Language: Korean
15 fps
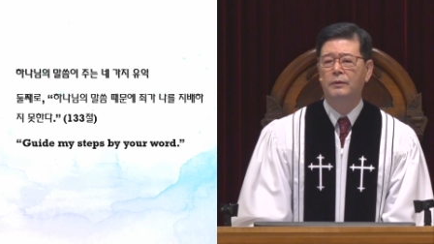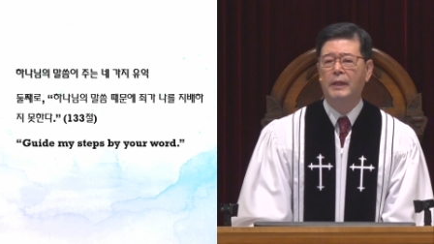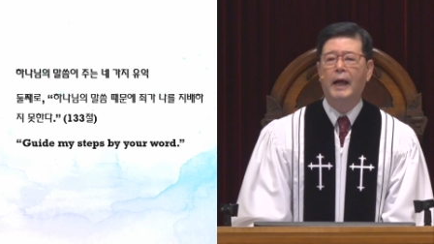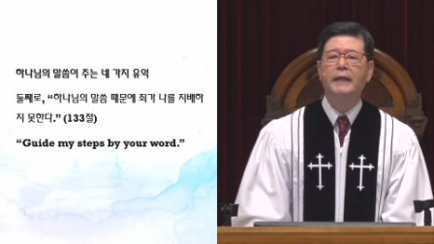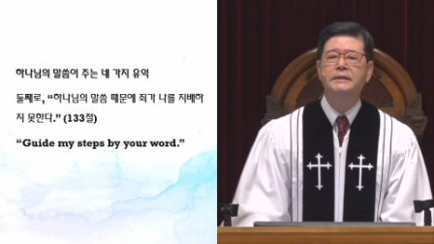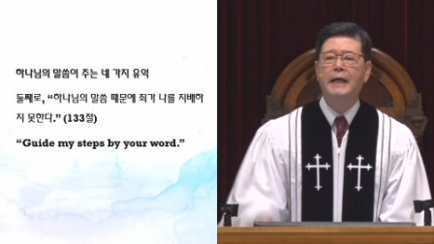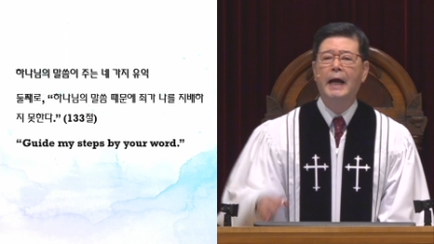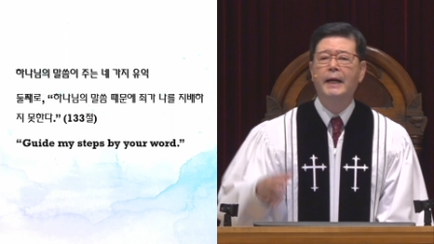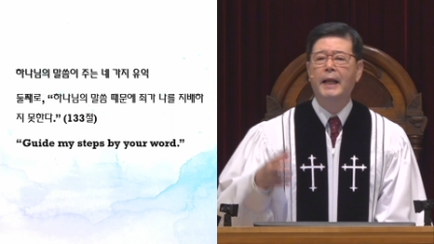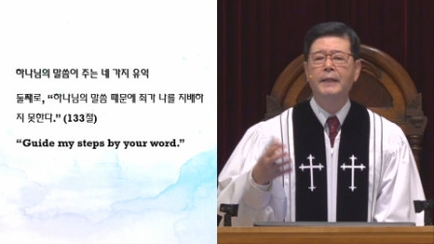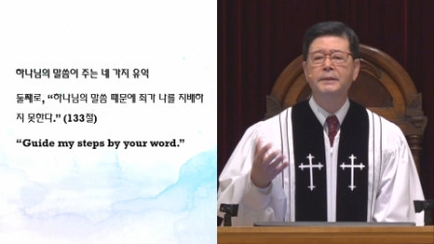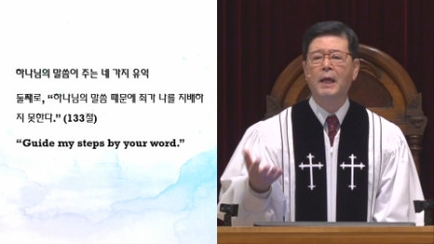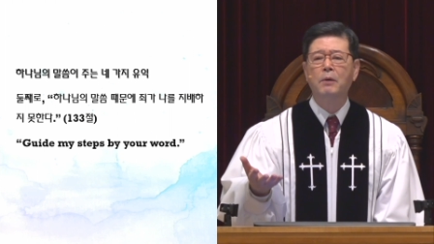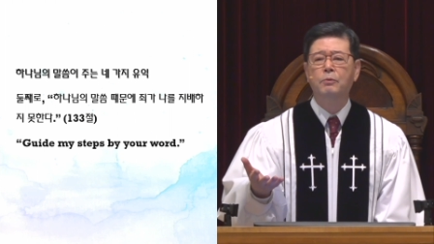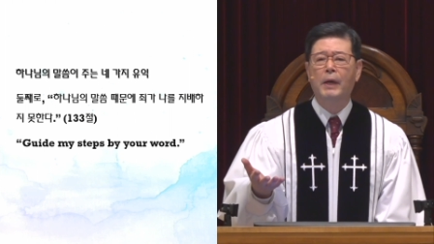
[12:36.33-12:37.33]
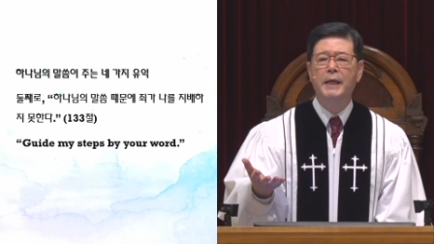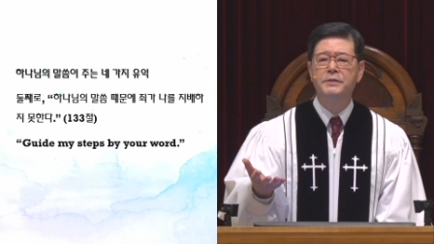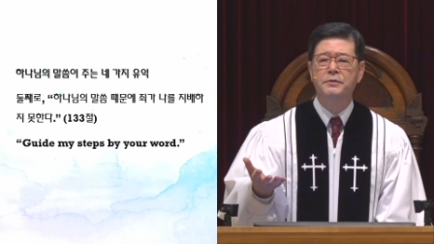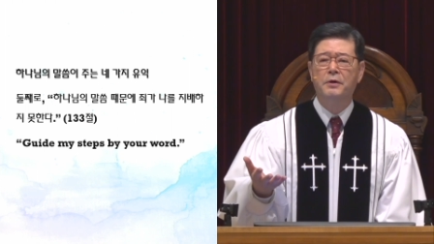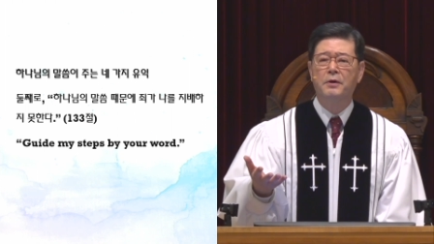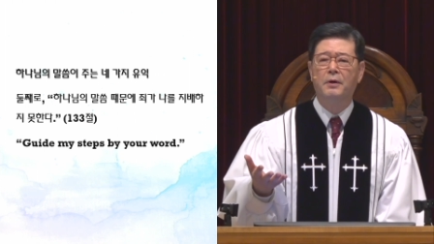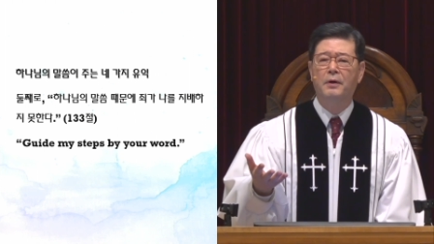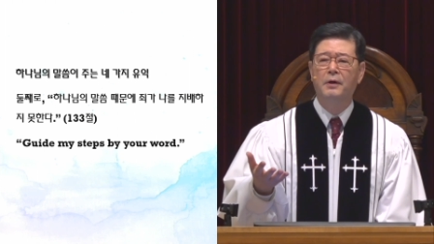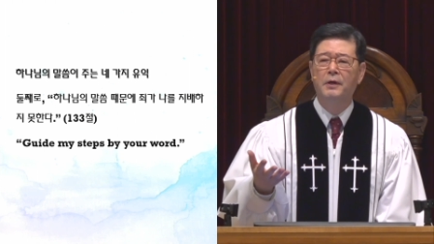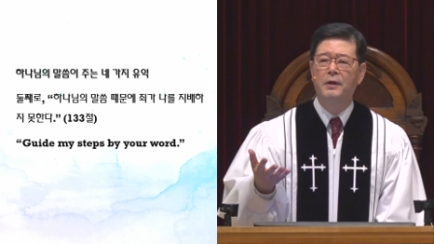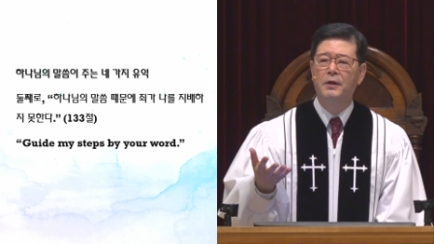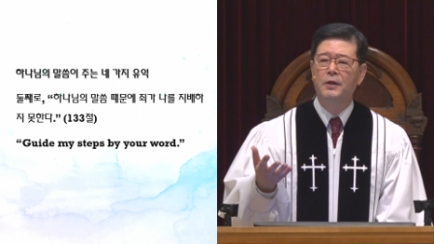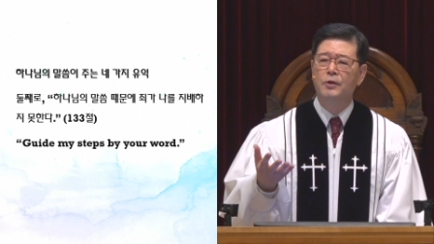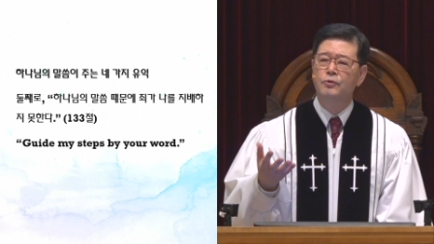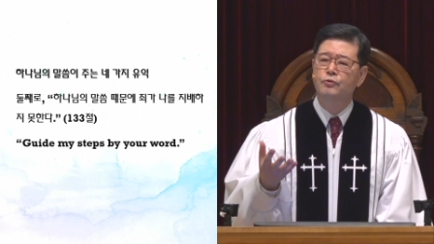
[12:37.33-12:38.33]
내가 잘한다고 해서
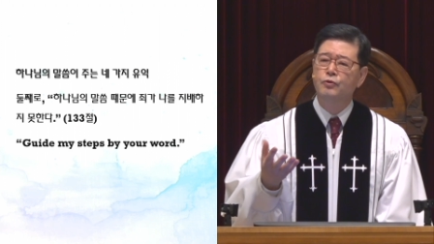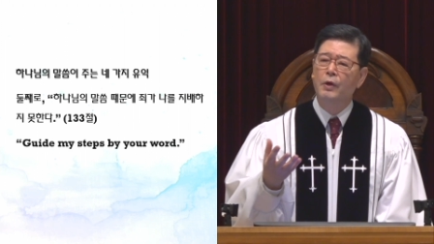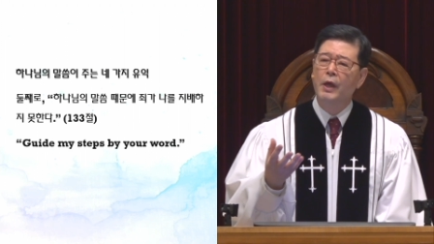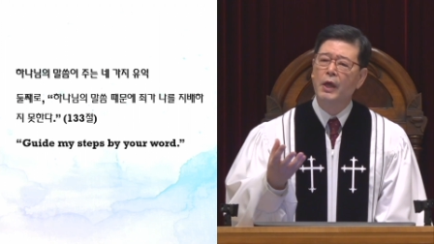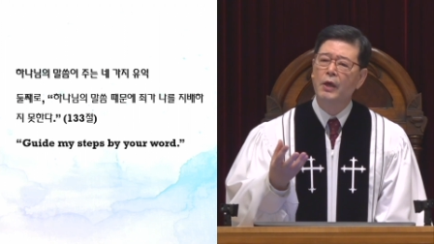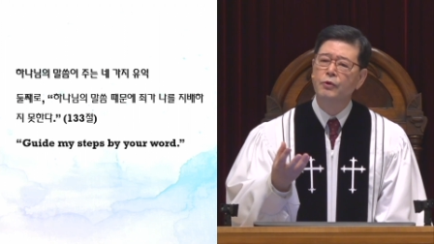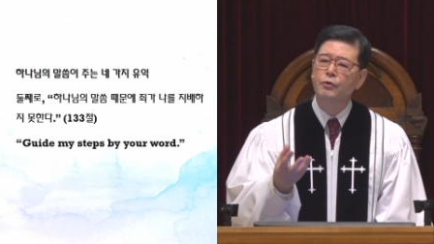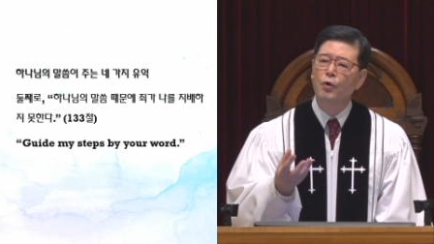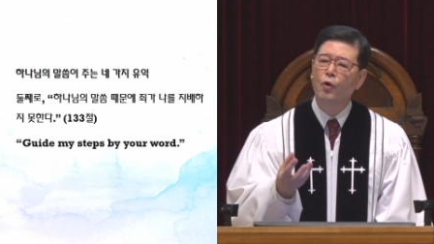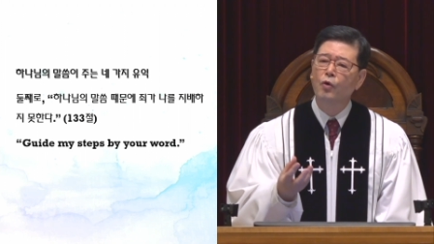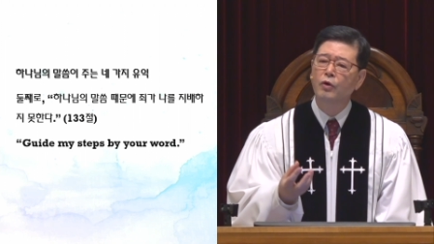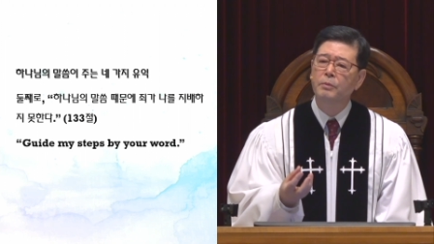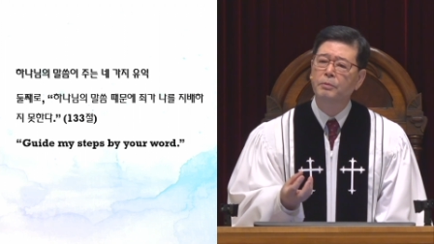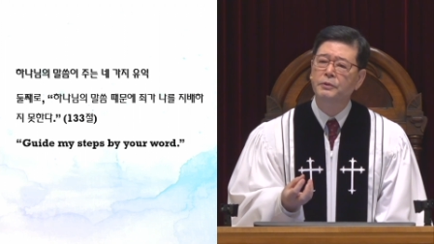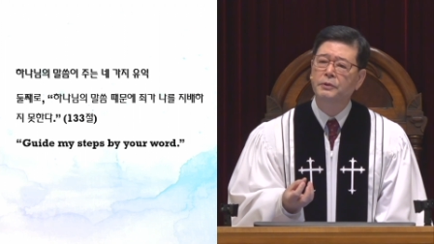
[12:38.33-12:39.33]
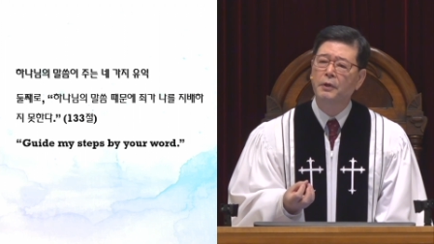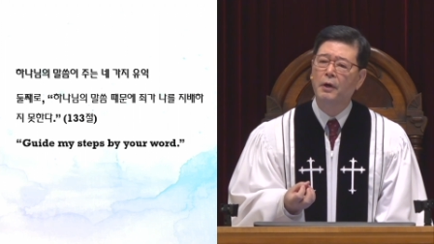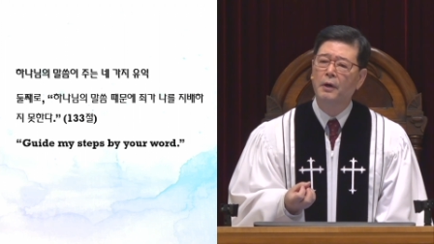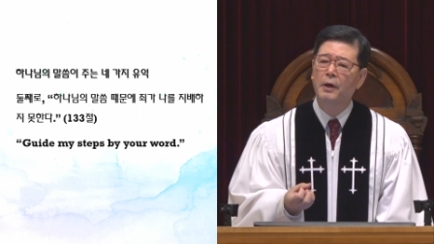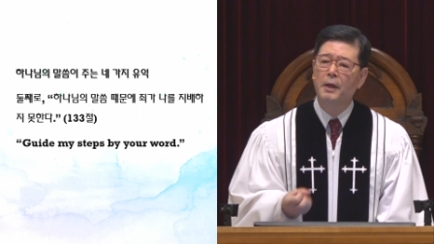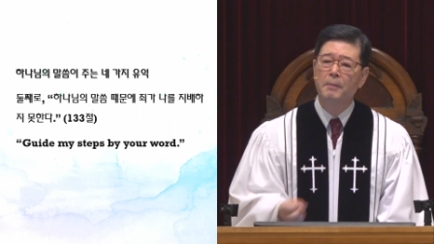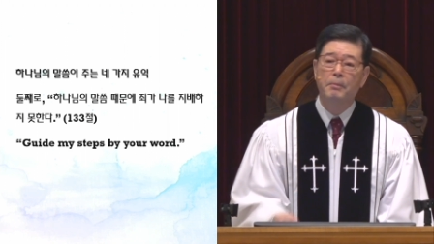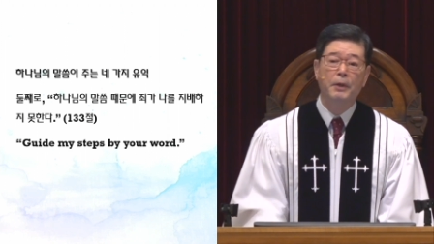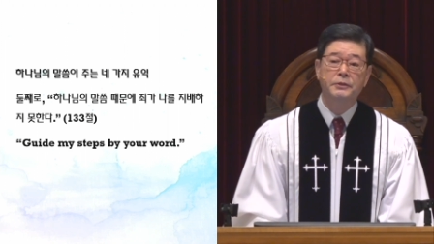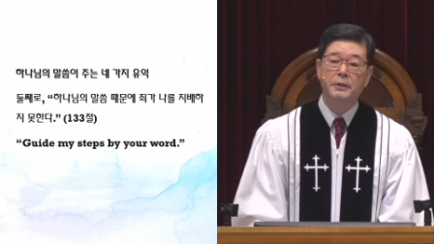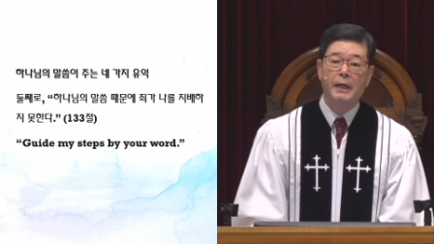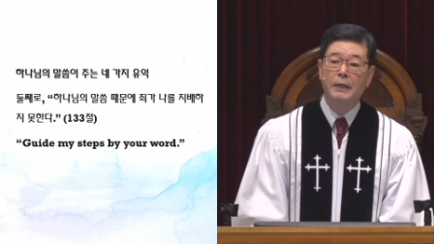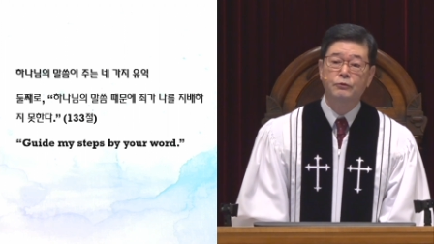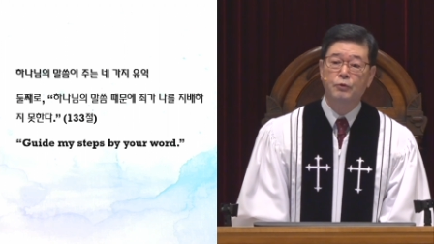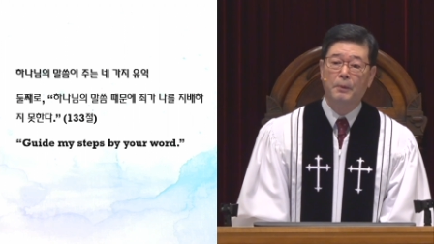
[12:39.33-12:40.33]
죄의 유혹으로부터
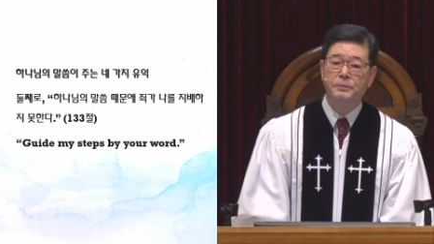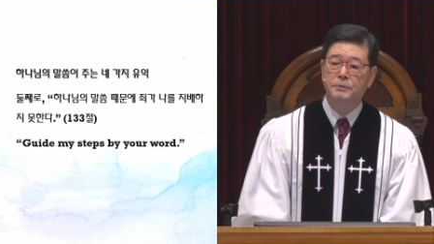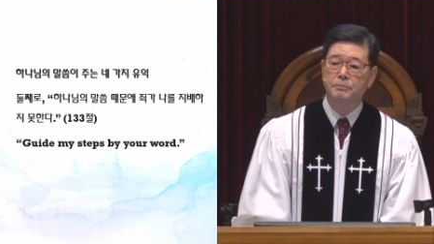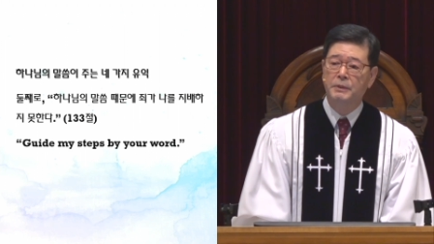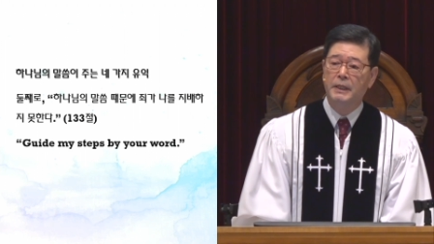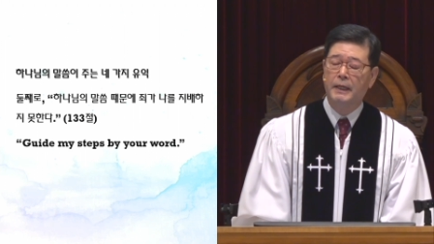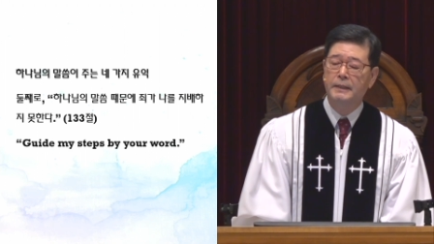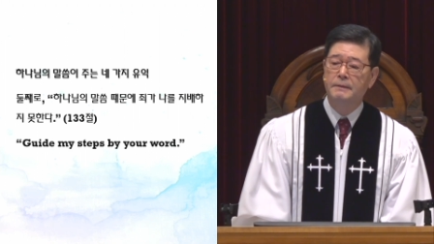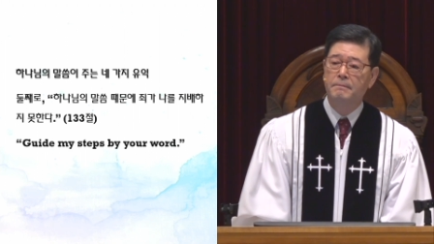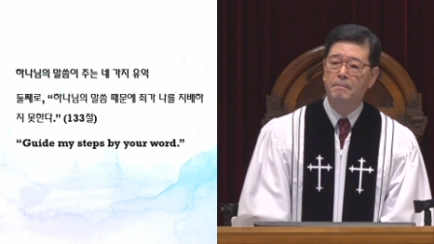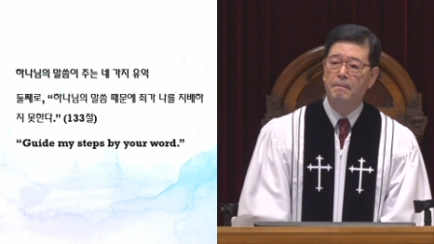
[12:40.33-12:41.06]
벗어날 수 없습니다.